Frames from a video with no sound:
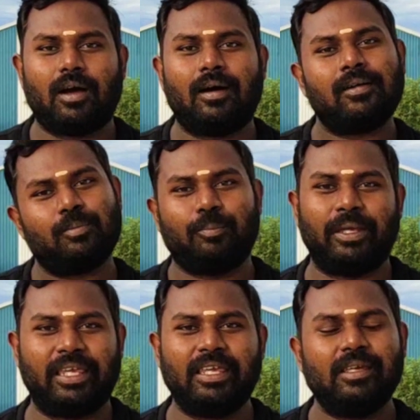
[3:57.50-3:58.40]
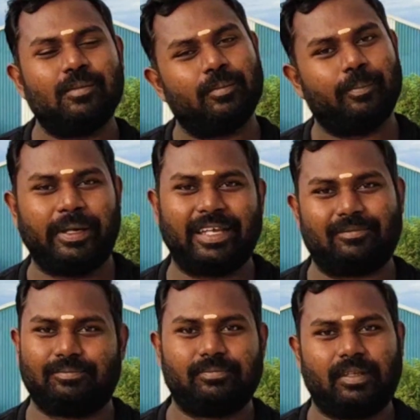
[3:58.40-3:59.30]
ஆர் பிஇ பிடெக்
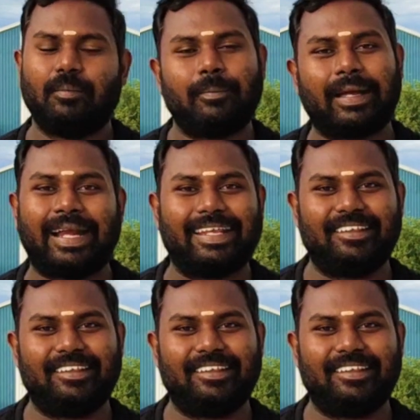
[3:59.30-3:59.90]
மெக்கானிக்கல்